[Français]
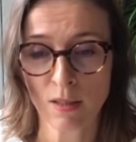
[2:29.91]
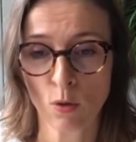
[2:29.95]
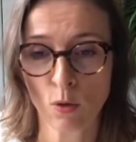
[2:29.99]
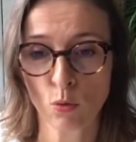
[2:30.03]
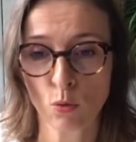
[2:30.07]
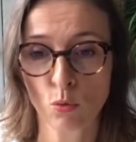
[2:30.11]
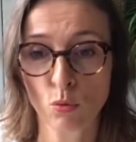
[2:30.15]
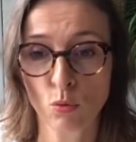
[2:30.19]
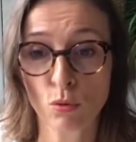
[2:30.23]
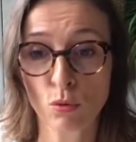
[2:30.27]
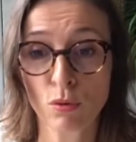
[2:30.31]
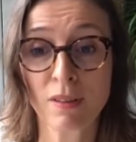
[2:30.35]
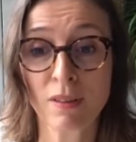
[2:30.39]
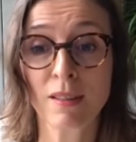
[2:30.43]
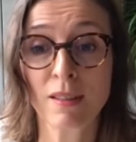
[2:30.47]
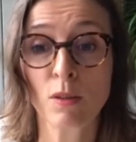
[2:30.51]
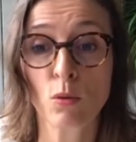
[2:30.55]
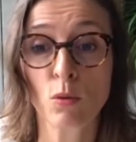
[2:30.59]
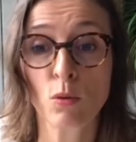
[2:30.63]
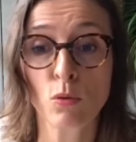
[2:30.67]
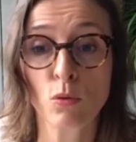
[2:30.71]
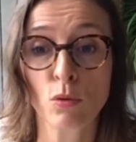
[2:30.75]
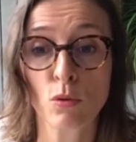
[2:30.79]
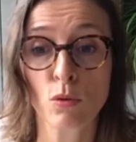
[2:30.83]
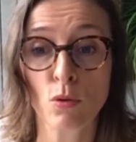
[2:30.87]
Et en toute
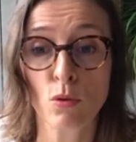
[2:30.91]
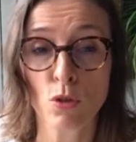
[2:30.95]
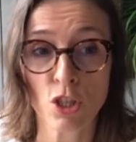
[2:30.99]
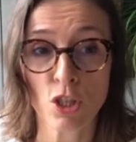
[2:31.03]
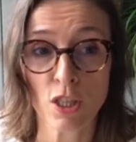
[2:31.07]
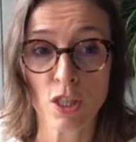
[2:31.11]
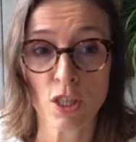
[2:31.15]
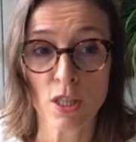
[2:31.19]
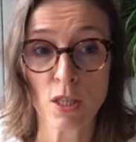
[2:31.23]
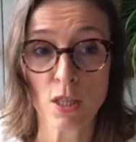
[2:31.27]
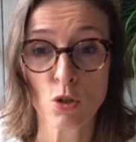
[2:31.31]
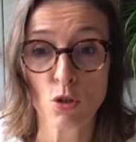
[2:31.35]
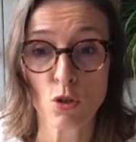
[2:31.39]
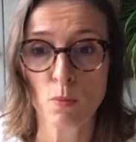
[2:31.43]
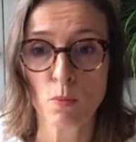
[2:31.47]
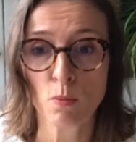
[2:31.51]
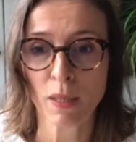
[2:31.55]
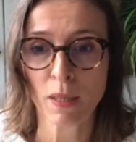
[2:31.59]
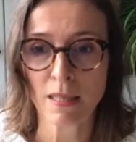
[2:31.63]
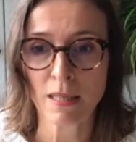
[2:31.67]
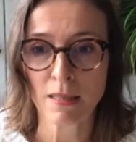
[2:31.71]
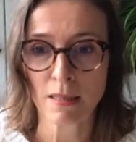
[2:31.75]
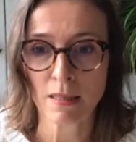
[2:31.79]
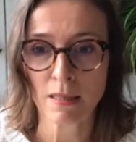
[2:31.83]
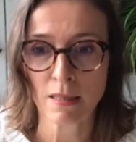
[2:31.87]
déontologie, je
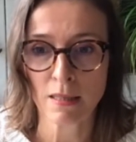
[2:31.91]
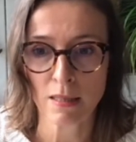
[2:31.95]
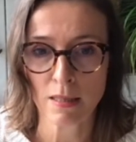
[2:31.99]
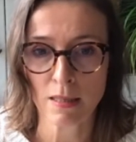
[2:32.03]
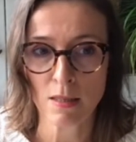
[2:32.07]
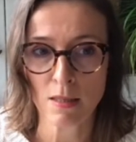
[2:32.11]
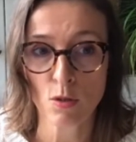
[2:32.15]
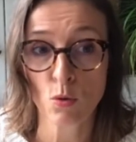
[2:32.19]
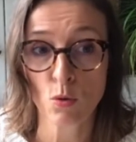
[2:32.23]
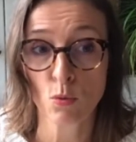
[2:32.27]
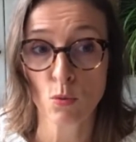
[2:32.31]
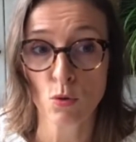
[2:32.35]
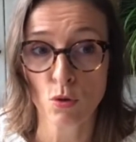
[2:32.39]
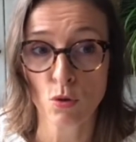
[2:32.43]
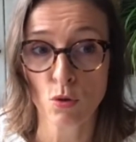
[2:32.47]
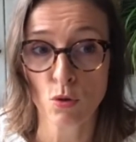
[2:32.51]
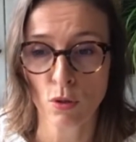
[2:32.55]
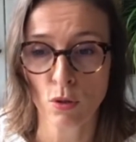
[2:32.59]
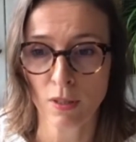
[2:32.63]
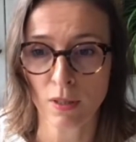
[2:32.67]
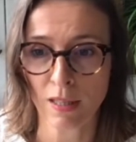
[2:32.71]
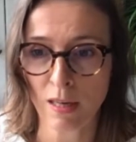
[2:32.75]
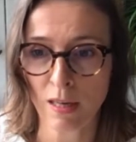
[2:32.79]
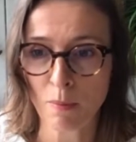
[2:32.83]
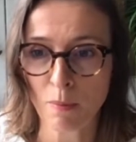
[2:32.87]
précise qu'on se
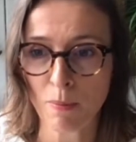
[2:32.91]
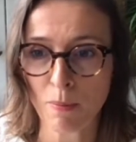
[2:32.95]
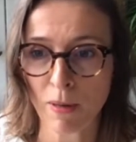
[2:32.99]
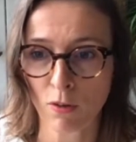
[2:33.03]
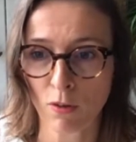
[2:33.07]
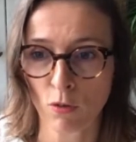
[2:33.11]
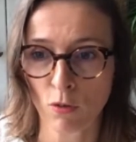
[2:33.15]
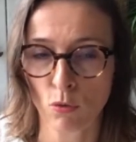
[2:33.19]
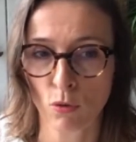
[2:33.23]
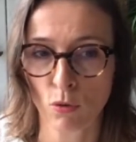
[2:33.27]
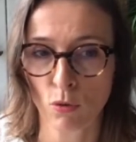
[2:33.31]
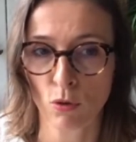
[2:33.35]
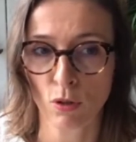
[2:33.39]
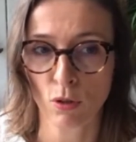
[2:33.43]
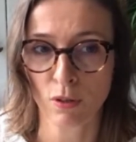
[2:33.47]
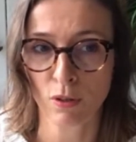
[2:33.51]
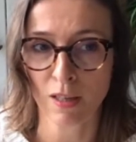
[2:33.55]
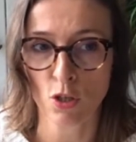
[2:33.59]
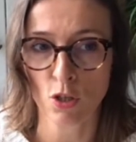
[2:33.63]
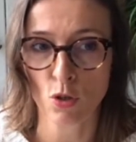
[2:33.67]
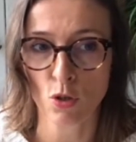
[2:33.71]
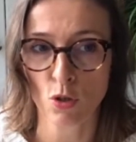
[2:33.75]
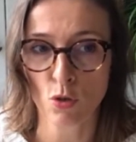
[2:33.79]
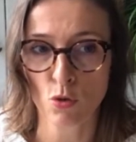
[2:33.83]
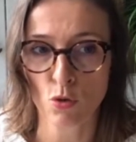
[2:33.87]
connaît parce que
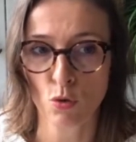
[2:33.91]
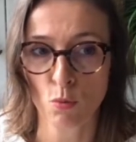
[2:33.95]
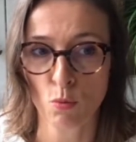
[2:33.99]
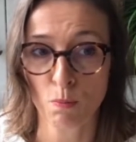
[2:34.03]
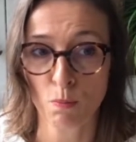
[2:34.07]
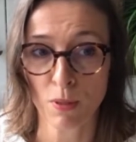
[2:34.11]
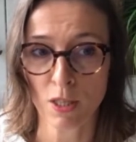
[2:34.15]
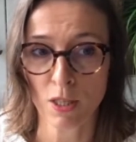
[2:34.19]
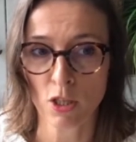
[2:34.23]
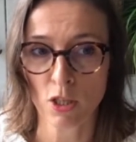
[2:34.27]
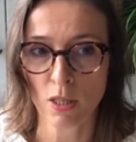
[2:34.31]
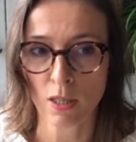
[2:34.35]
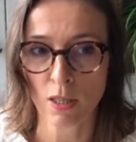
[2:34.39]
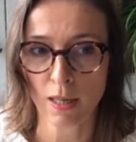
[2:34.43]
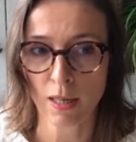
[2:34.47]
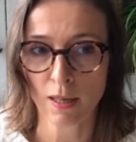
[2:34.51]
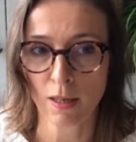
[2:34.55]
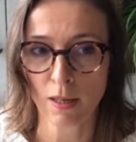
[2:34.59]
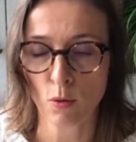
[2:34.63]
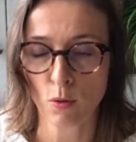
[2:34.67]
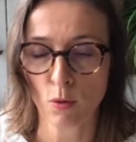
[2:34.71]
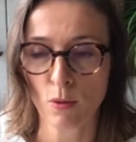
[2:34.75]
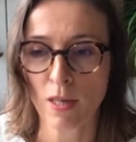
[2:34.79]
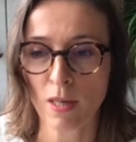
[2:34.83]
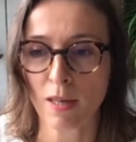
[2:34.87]
notre agence te pitch très
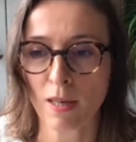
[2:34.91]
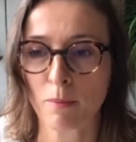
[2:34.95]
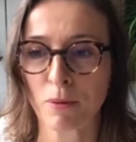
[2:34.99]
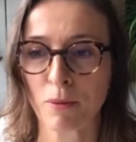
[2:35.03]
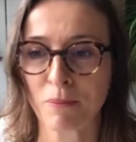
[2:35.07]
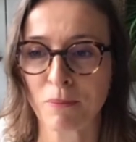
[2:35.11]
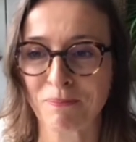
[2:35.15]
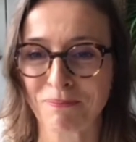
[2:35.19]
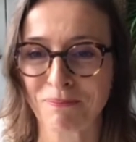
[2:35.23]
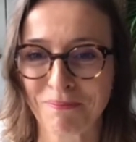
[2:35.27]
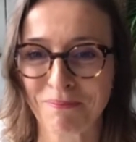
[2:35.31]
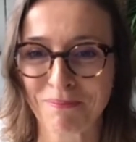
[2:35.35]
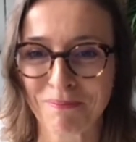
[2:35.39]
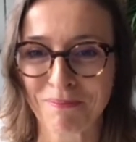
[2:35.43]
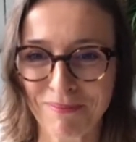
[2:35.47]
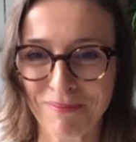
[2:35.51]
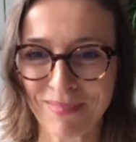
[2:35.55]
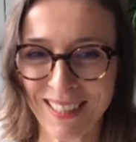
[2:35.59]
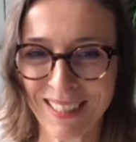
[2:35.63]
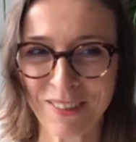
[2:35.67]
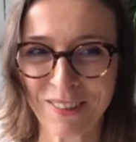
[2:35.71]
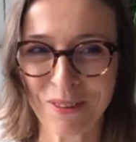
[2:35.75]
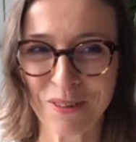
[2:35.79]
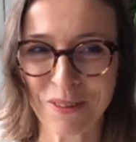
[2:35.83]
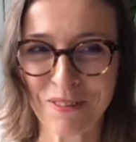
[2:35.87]
régulièrement.
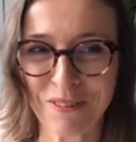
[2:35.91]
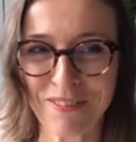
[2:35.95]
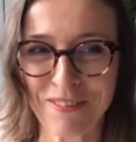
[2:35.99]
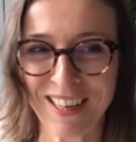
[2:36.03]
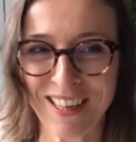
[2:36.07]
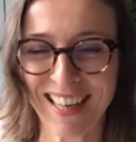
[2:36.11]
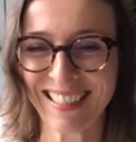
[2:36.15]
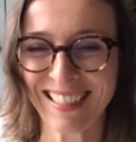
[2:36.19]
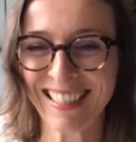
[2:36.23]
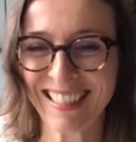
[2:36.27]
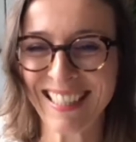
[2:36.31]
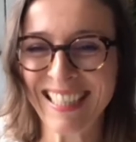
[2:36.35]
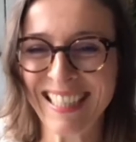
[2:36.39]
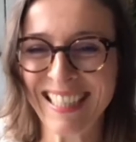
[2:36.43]
Donc voilà,